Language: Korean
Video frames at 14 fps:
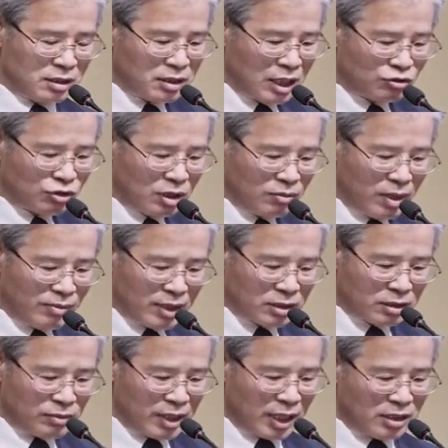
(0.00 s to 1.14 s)
예수님의
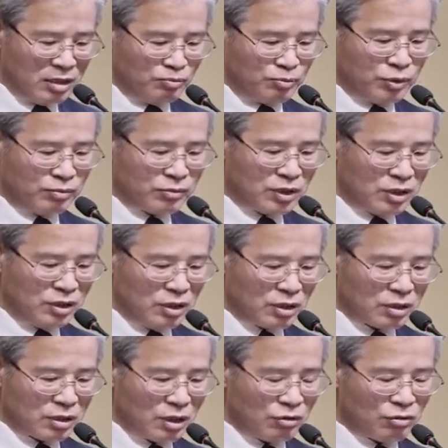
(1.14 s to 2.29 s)
말씀이나 인품,
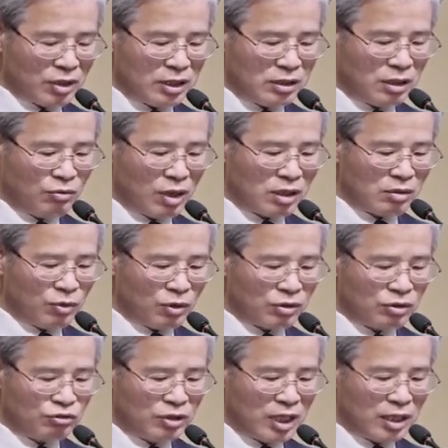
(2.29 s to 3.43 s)
능력, 거룩한 영광을
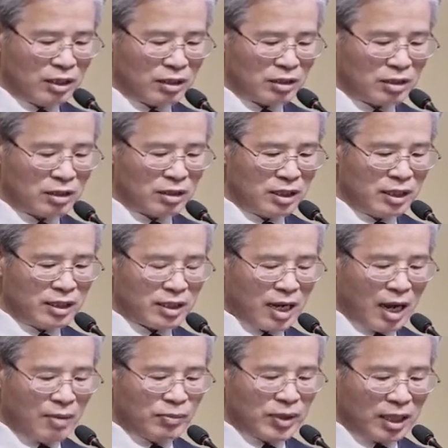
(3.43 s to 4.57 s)
보는 유대인들은
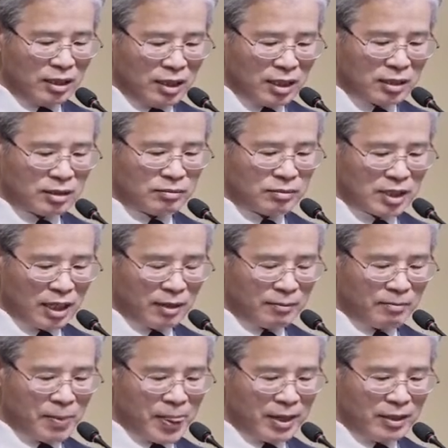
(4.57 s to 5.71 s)
감탄을 했습니다.
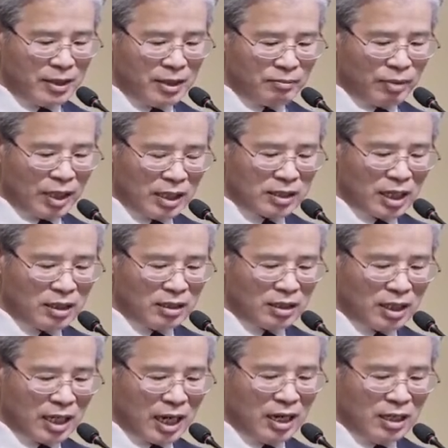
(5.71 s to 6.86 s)

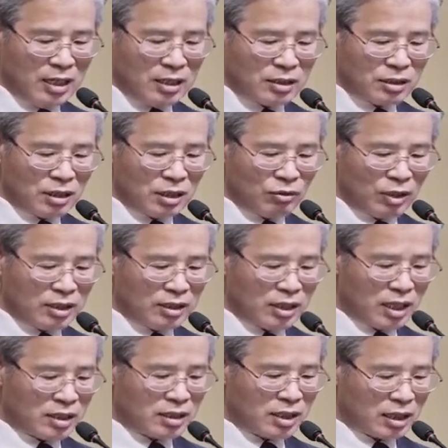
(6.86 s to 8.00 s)
바리새인들이나 서기관
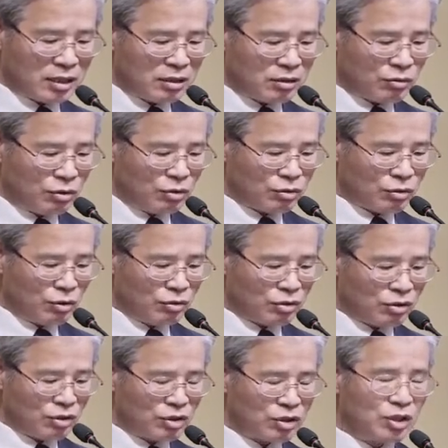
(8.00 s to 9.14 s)
대제사장들도
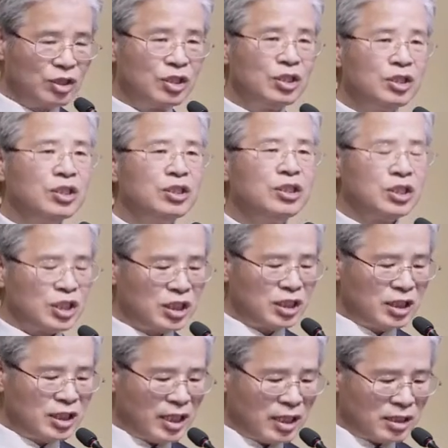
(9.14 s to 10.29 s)
속으로는
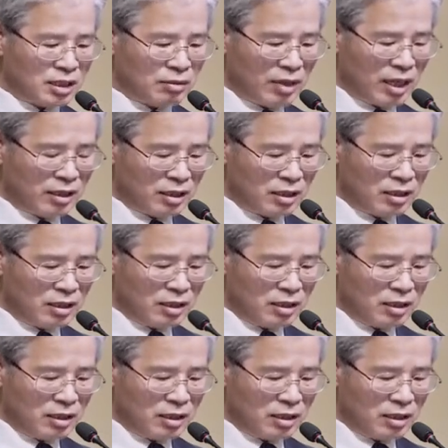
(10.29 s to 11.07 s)
시기했지만